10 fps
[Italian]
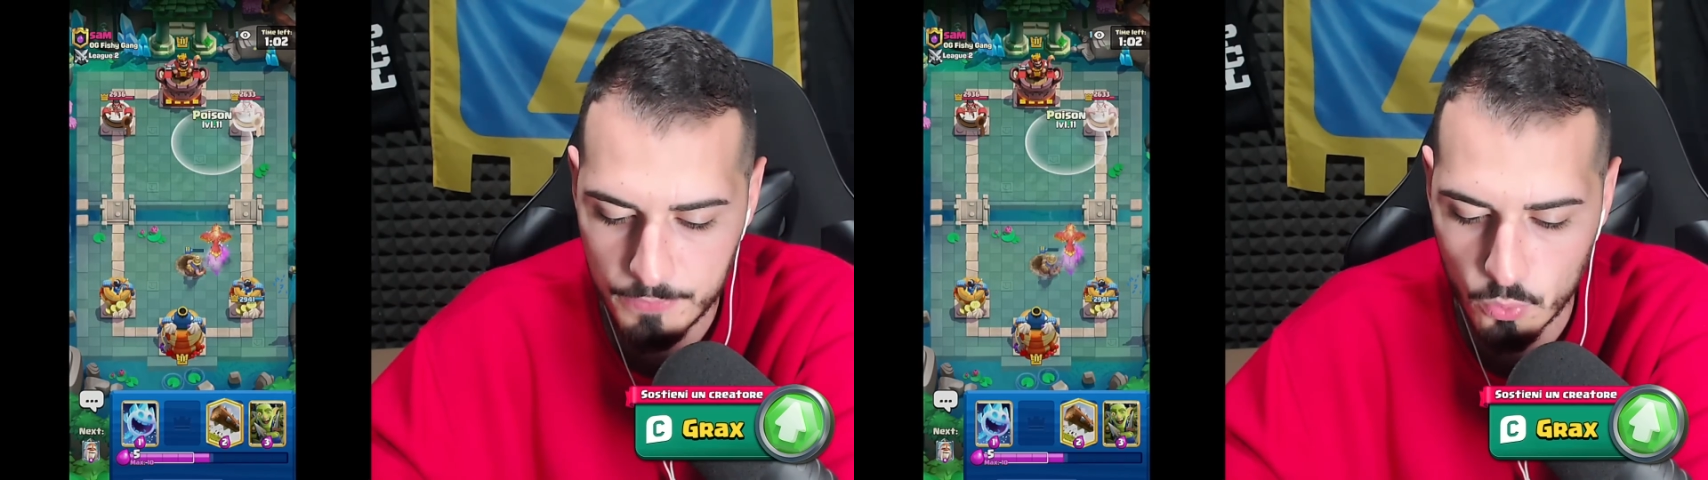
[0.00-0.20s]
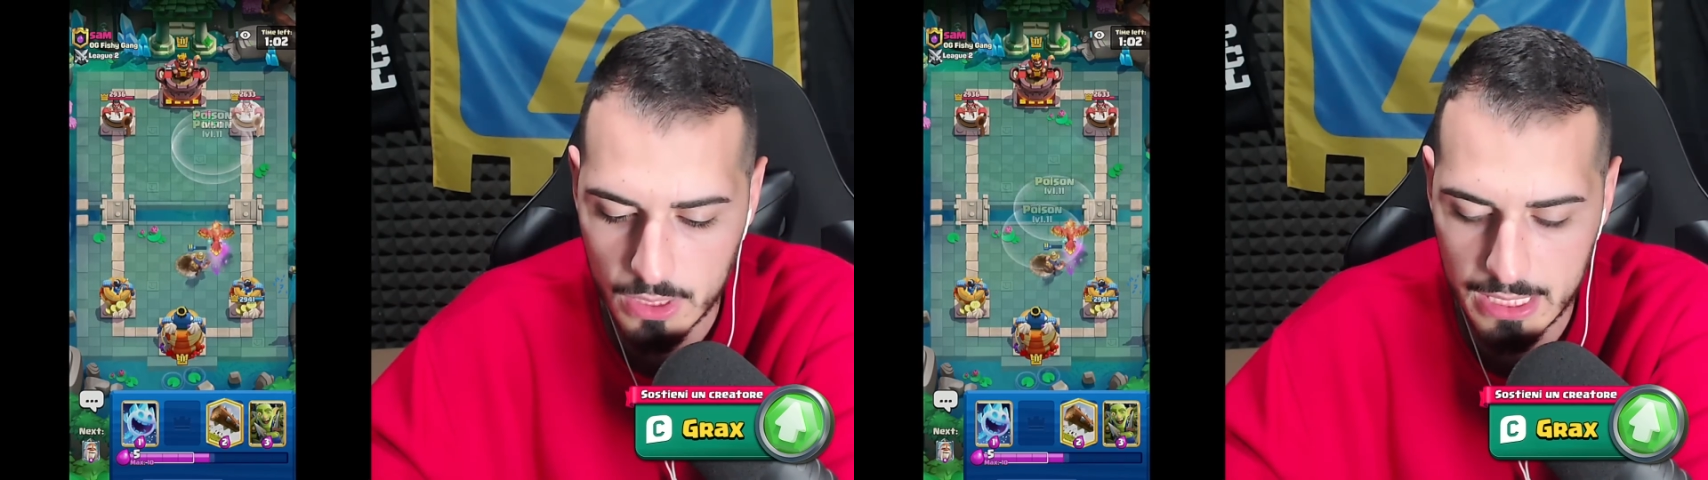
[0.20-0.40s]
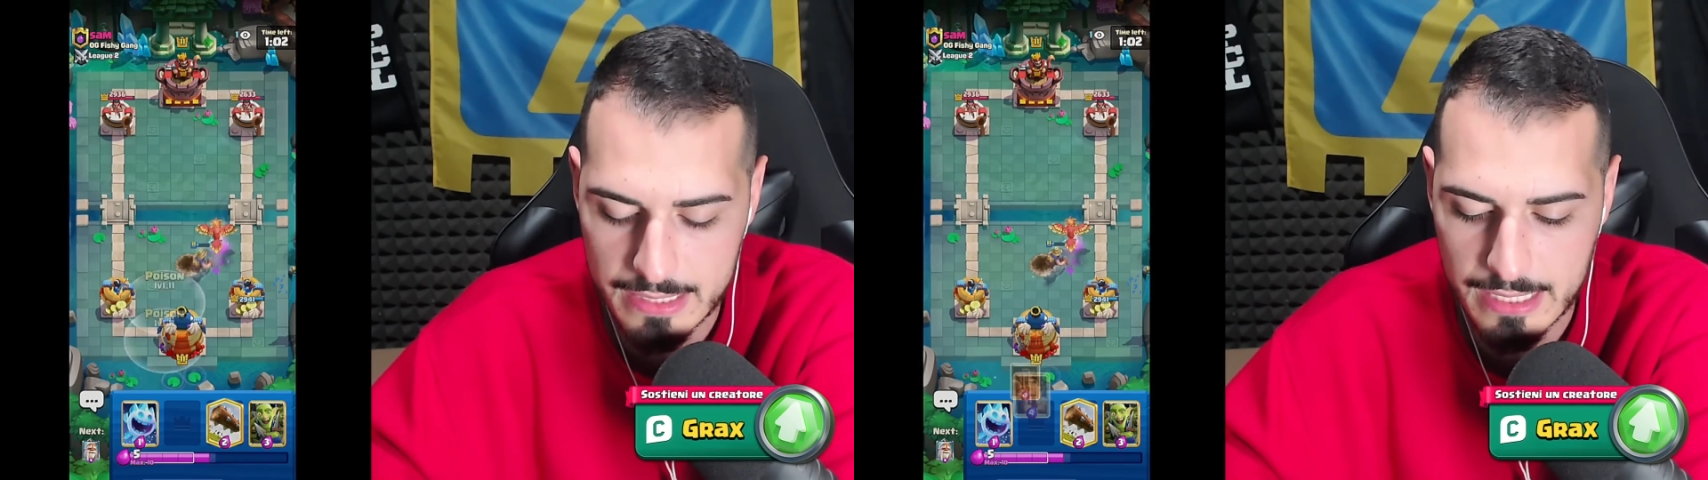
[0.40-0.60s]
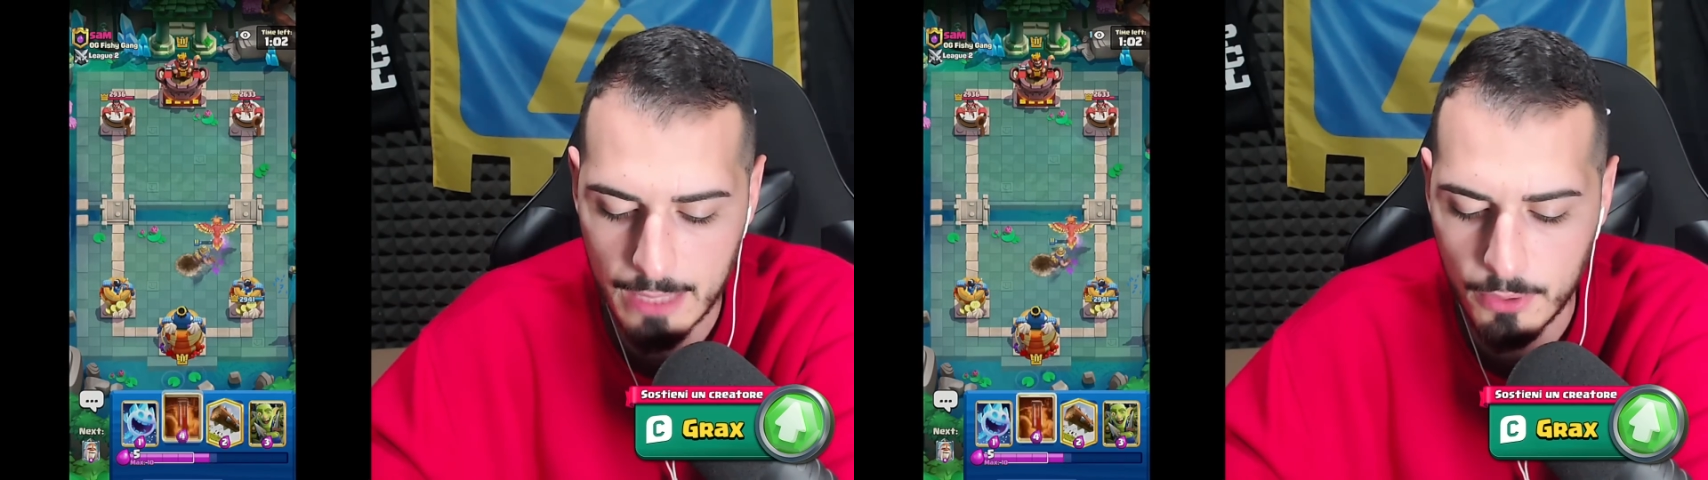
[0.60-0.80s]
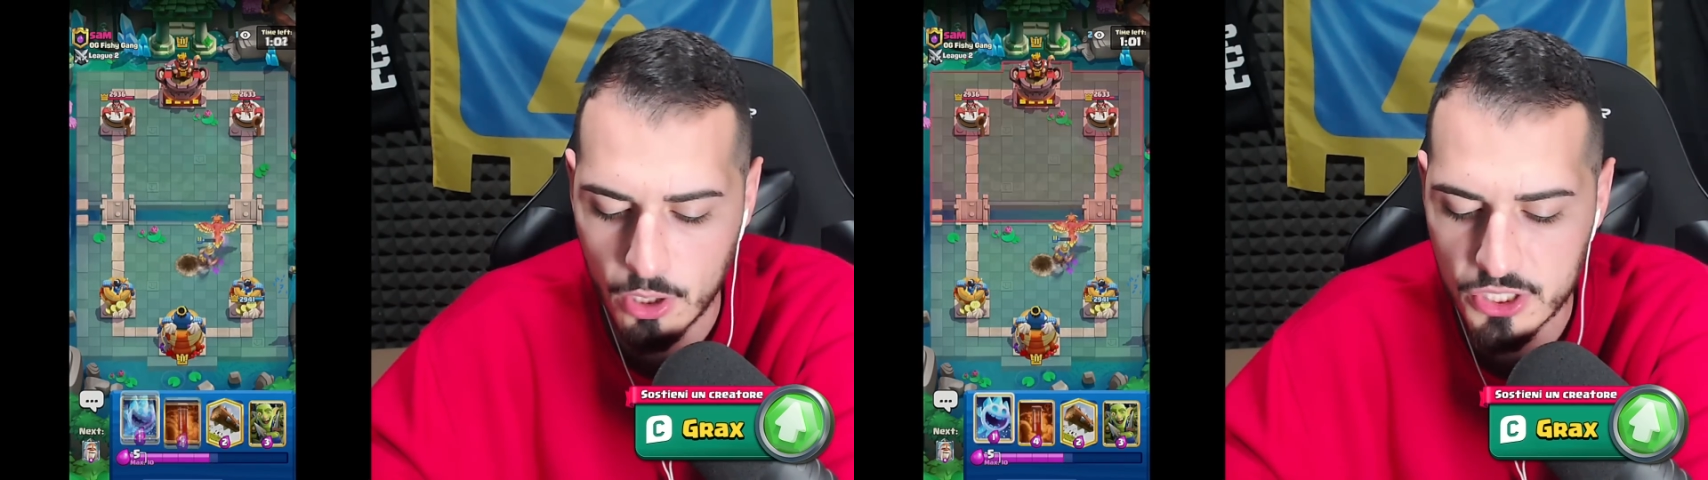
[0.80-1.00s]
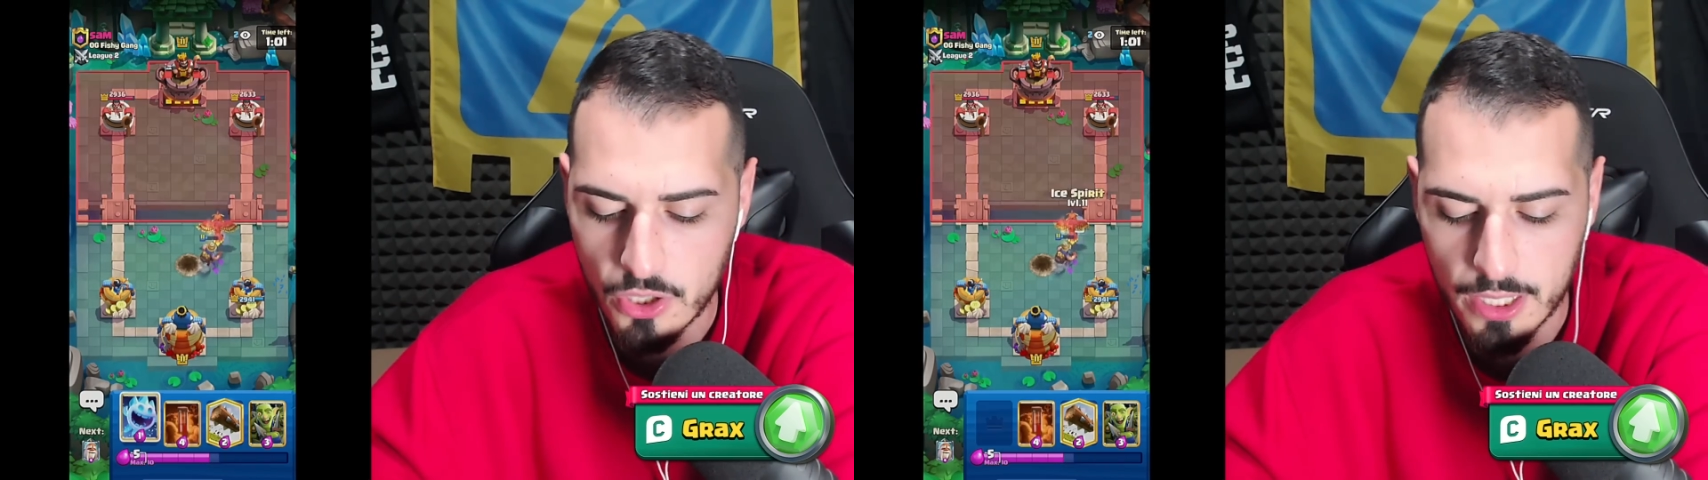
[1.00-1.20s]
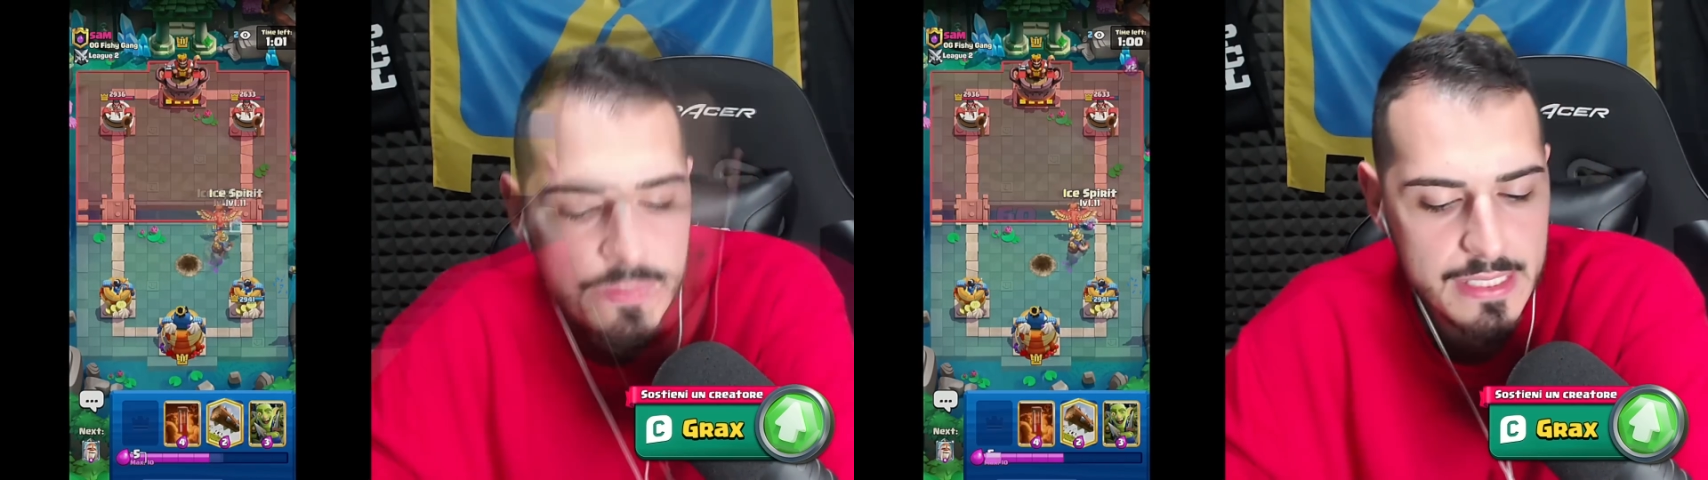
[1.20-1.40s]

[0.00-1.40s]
Utilizza la Poison.